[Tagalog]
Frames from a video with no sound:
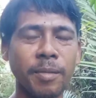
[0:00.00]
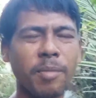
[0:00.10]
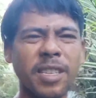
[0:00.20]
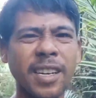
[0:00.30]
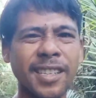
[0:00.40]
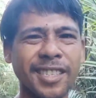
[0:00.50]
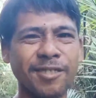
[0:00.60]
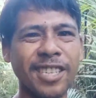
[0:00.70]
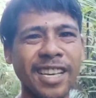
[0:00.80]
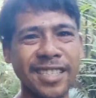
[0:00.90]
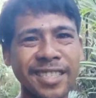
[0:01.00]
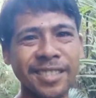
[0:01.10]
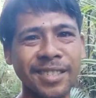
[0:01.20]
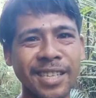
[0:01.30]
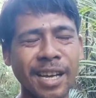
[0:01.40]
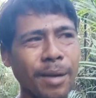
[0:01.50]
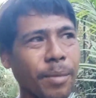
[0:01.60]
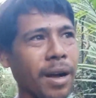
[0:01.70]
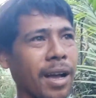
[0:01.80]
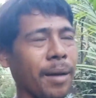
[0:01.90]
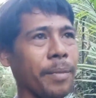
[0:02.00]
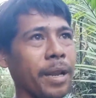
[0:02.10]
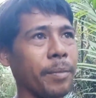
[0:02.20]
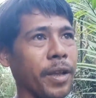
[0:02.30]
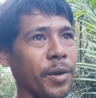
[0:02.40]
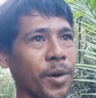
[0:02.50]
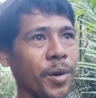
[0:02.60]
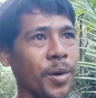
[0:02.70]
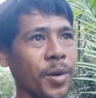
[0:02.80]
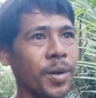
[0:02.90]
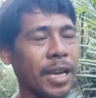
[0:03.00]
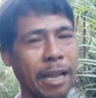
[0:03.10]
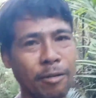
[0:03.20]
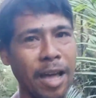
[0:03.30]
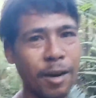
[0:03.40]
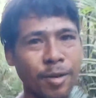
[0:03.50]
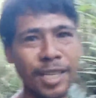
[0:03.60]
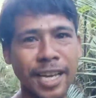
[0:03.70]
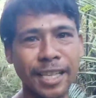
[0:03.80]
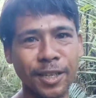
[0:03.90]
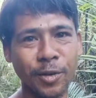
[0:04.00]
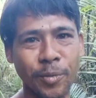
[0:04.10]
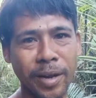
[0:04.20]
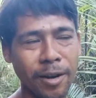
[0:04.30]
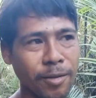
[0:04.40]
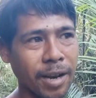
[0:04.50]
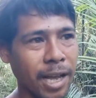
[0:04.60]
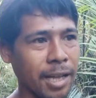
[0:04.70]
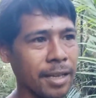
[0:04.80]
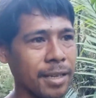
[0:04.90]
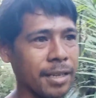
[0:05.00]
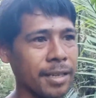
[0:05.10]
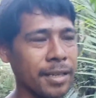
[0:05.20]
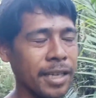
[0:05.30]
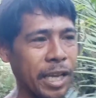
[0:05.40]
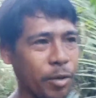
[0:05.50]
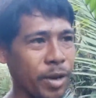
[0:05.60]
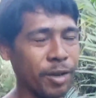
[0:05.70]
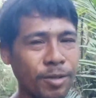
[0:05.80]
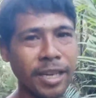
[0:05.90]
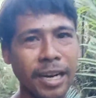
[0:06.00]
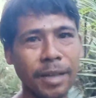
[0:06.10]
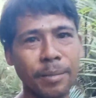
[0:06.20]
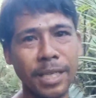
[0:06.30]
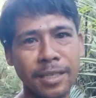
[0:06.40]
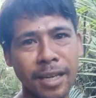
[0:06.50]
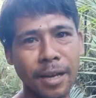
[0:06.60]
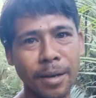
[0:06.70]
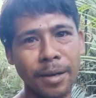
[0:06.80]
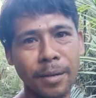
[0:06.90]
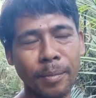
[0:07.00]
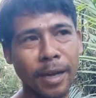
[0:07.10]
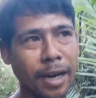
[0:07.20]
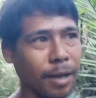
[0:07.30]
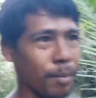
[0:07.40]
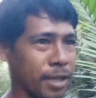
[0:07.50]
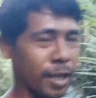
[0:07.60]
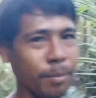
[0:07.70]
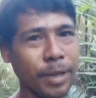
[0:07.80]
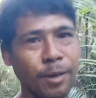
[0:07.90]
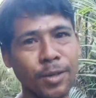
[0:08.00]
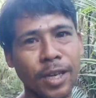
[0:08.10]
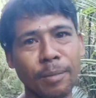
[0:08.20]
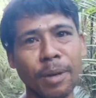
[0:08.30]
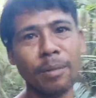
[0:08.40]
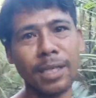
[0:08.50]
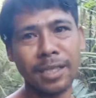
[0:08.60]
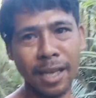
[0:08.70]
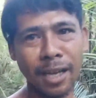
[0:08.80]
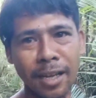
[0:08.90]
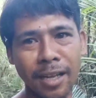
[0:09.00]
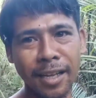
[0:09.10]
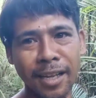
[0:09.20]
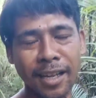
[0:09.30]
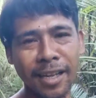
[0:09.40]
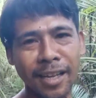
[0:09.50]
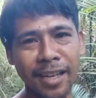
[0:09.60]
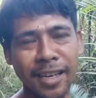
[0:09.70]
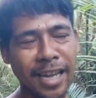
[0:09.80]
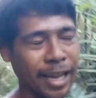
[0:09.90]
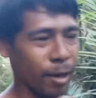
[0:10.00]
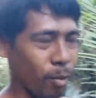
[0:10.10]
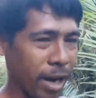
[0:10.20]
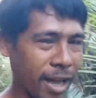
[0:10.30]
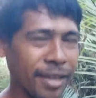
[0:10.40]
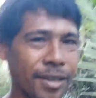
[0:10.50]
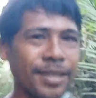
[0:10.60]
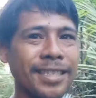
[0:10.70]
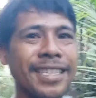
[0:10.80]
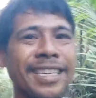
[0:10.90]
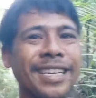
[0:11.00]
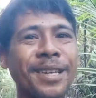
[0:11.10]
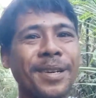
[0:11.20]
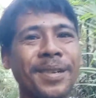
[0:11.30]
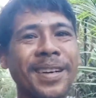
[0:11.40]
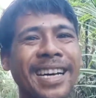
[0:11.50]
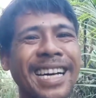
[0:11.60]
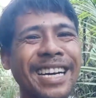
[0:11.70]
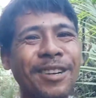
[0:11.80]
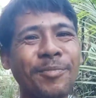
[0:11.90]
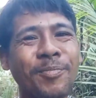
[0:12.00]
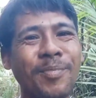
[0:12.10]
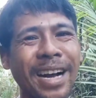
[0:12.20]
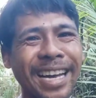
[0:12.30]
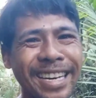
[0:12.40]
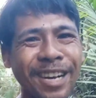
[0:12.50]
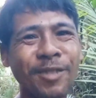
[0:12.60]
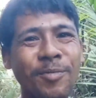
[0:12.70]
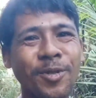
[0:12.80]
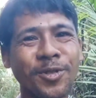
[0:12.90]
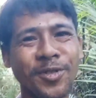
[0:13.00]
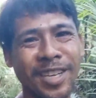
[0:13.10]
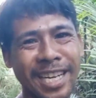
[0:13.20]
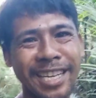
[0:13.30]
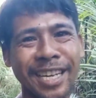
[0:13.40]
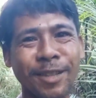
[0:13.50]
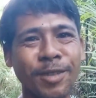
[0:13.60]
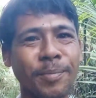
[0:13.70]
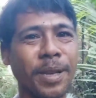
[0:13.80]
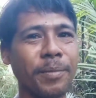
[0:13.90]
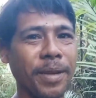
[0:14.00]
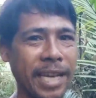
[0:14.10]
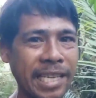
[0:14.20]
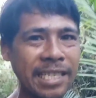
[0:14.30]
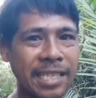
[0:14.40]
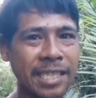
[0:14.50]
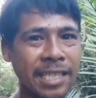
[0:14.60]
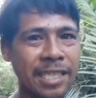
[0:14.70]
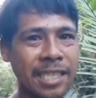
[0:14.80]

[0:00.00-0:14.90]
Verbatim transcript: di ba masakit yun sa atin na mga Pilipino lalong lalo na sa ating gobyerno na iwan yung sariling bansa para lang magsilbi dun sa ibang bansa dahil walang magandang oportunidad dito sa Pilipinas